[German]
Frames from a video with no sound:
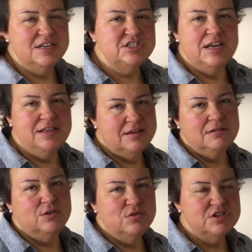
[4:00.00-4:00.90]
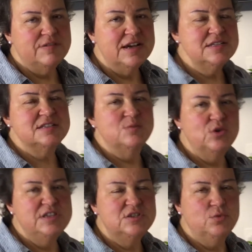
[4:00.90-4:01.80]
die Hersteller logischerweise das
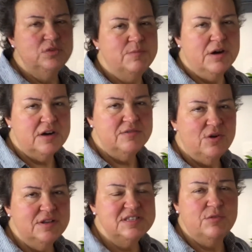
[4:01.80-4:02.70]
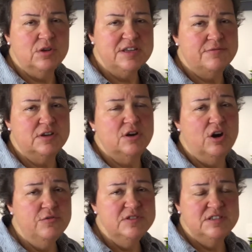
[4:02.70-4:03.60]
möglichst gut machen wollen, sie wollen ja
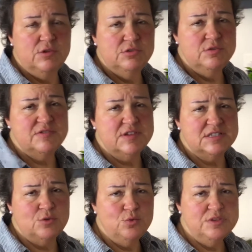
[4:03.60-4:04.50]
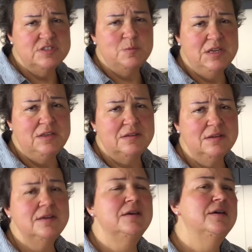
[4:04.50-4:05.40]
verkaufen, sie wollen uns was Gutes
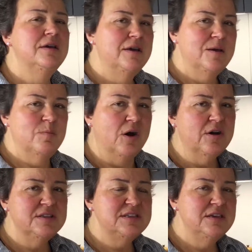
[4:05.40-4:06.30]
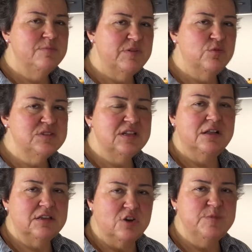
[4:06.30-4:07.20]
bieten, machen sie
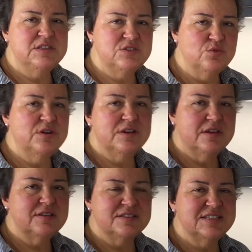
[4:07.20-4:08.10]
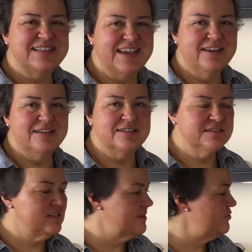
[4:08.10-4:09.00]
bewusst halt auch mit Zucker, dass es leckerer
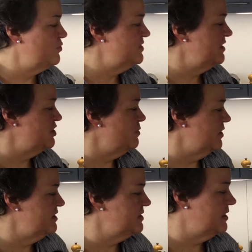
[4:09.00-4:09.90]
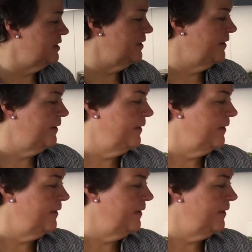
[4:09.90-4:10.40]
ist für unseren Geschmackssinn.